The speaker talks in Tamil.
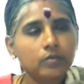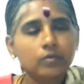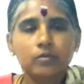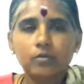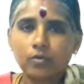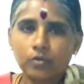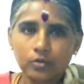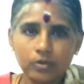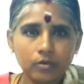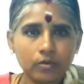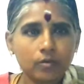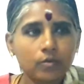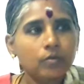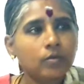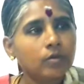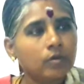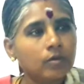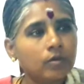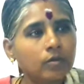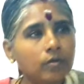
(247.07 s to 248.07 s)
கொஞ்சம்
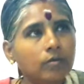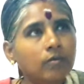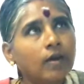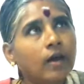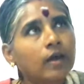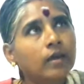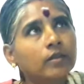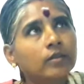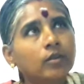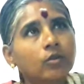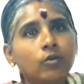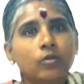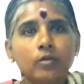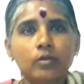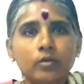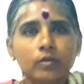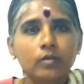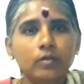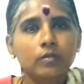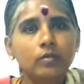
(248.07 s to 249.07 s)
ஒரு வாரத்தில் ஒரு
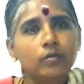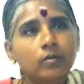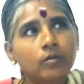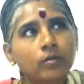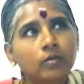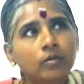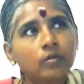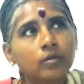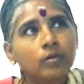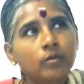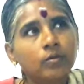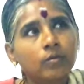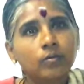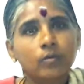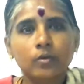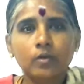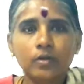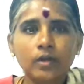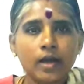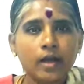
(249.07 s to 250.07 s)
ஒரு
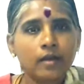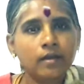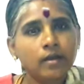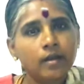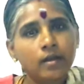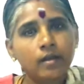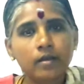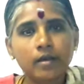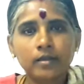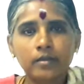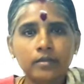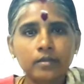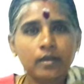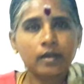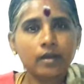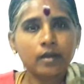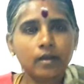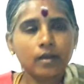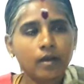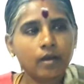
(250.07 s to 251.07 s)
ஒரு நாலு நாள் அஞ்சு
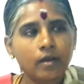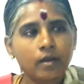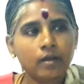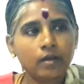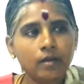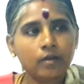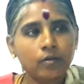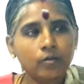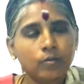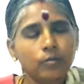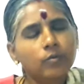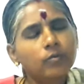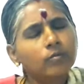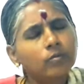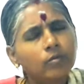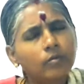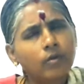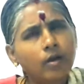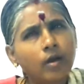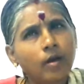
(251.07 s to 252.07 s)
நாள்
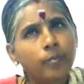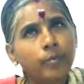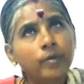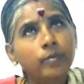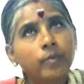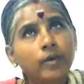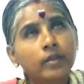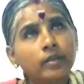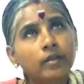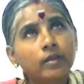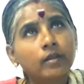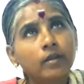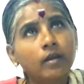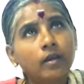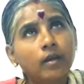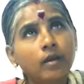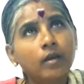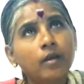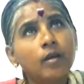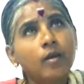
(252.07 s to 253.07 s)
அப்படி பார்த்தீங்கன்னா
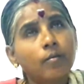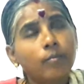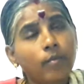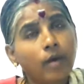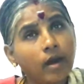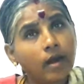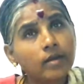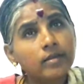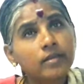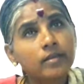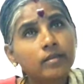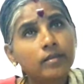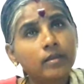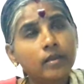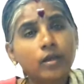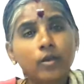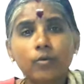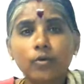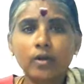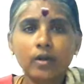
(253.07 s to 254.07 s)

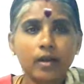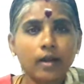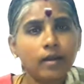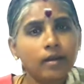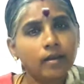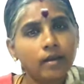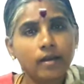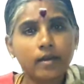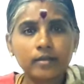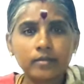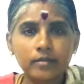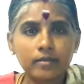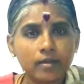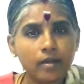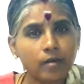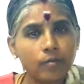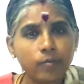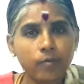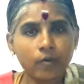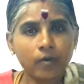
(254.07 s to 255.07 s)
மாதத்துலேயே ஒரு நாலு நாள் அஞ்சு
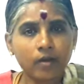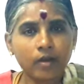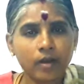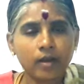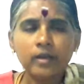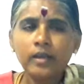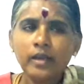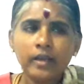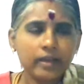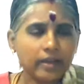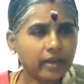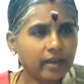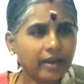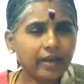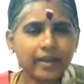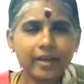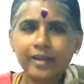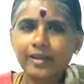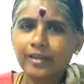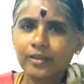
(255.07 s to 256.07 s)
நாள் போடலாம் என
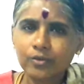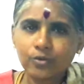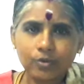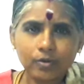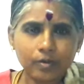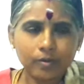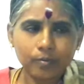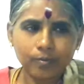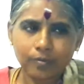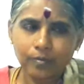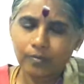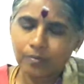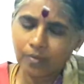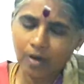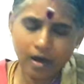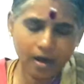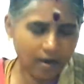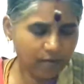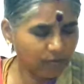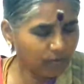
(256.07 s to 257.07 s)
கேட்டால்
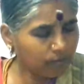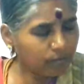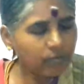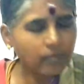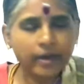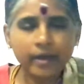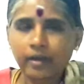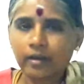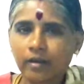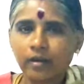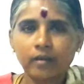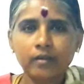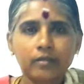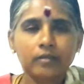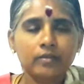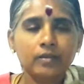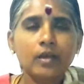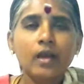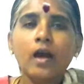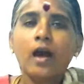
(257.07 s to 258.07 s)
மாவும் வேண்டாம்
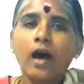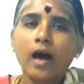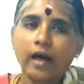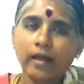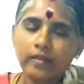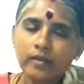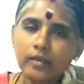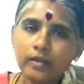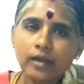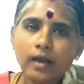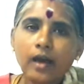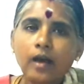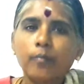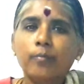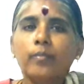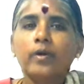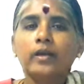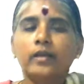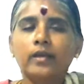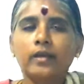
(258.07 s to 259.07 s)
அதுனா
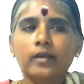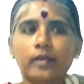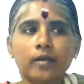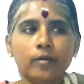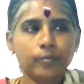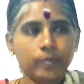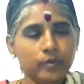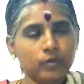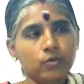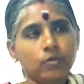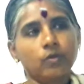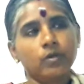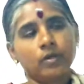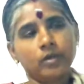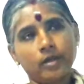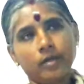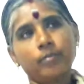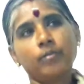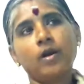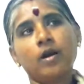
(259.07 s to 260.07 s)
அம்மா ஏன் அப்படி
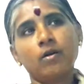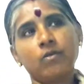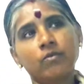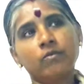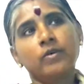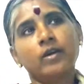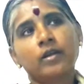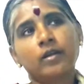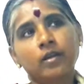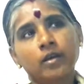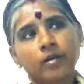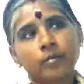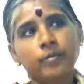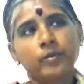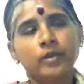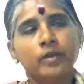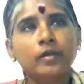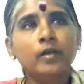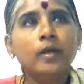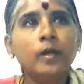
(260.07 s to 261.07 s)
சொல்கிறேன் மாவு வேண்டாம்
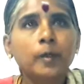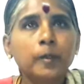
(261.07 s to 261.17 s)
அப்படின்னா